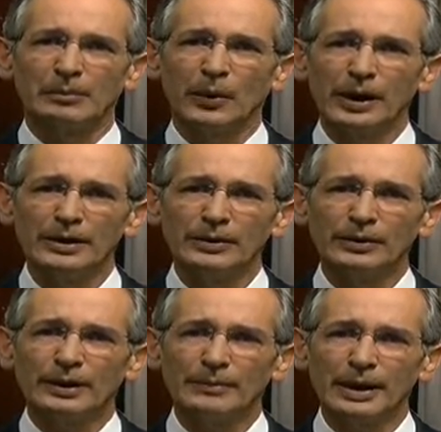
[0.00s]
Por ello,
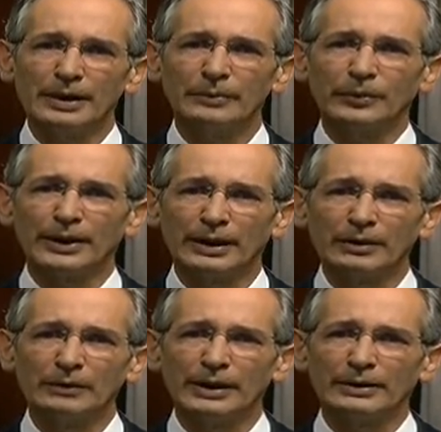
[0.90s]
también hemos
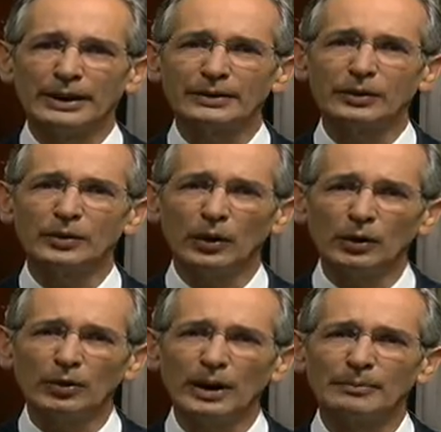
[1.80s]
seguido brindando
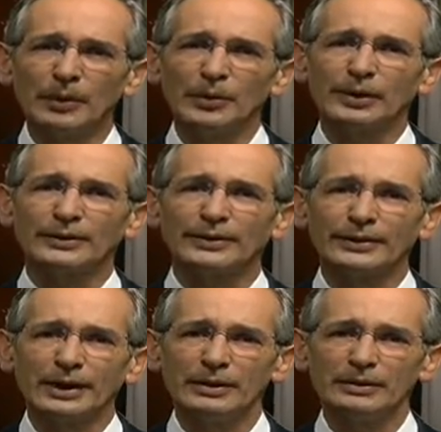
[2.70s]
todo el apoyo
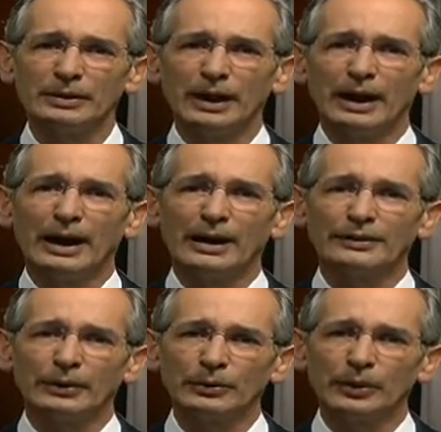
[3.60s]
necesario a
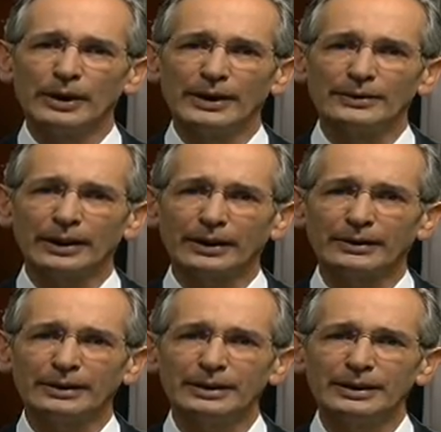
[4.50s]
las autoridades
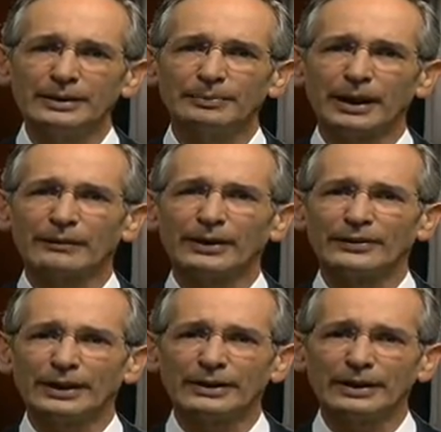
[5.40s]
argentinas para
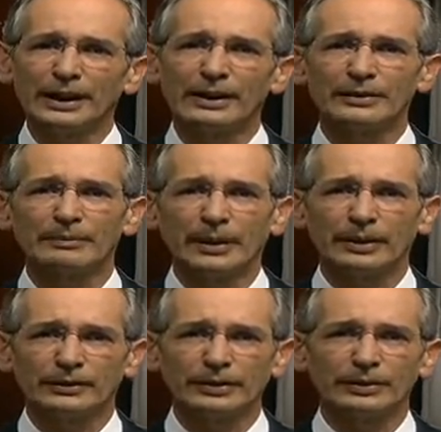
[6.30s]
facilitar la
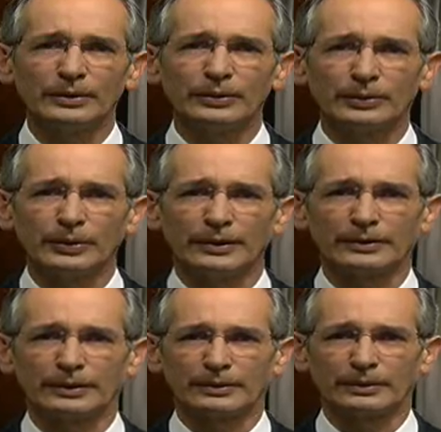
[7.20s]
repatriación de sus
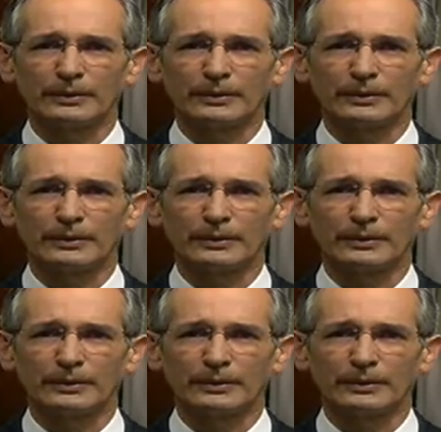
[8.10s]
restos.